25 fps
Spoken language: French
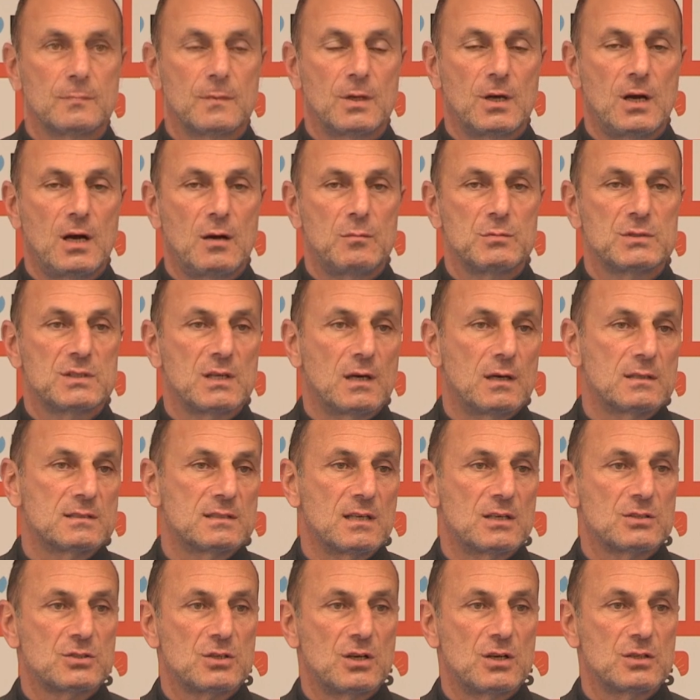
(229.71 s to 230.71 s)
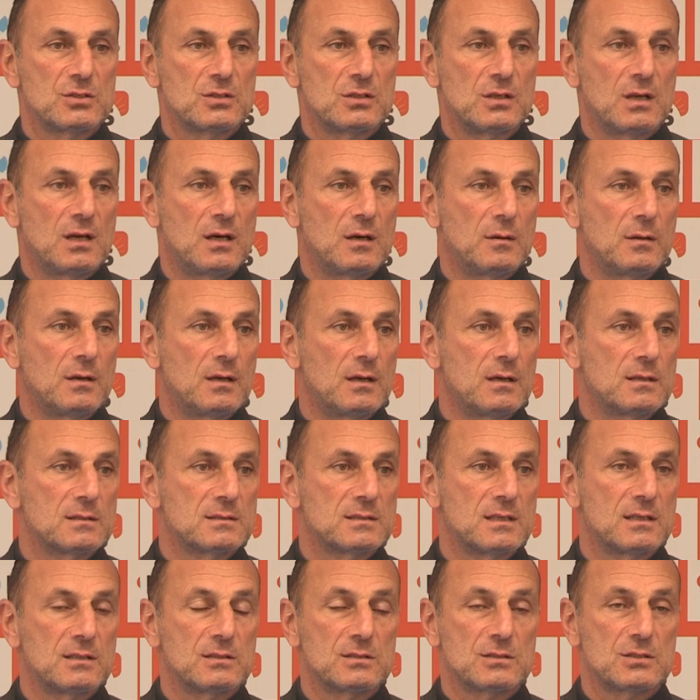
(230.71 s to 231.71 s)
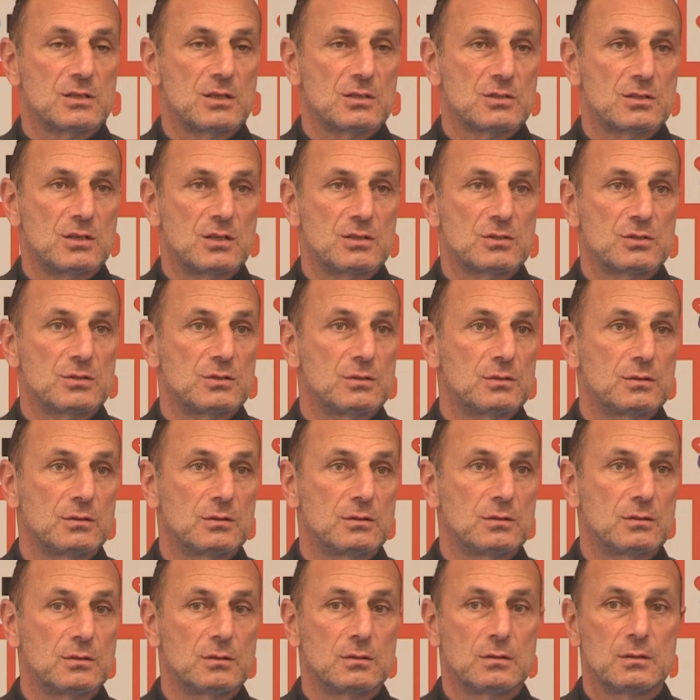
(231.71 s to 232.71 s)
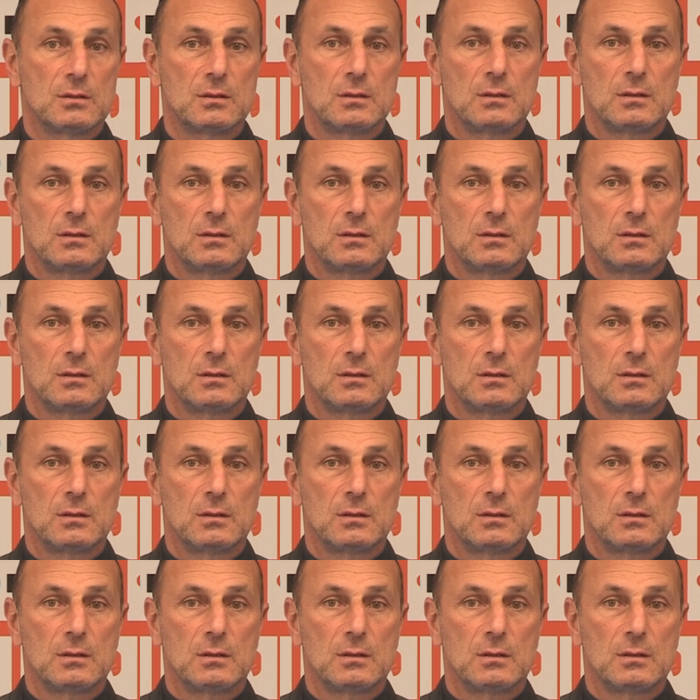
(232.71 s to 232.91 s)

Non, mais ça, change, ça, change euh, euh,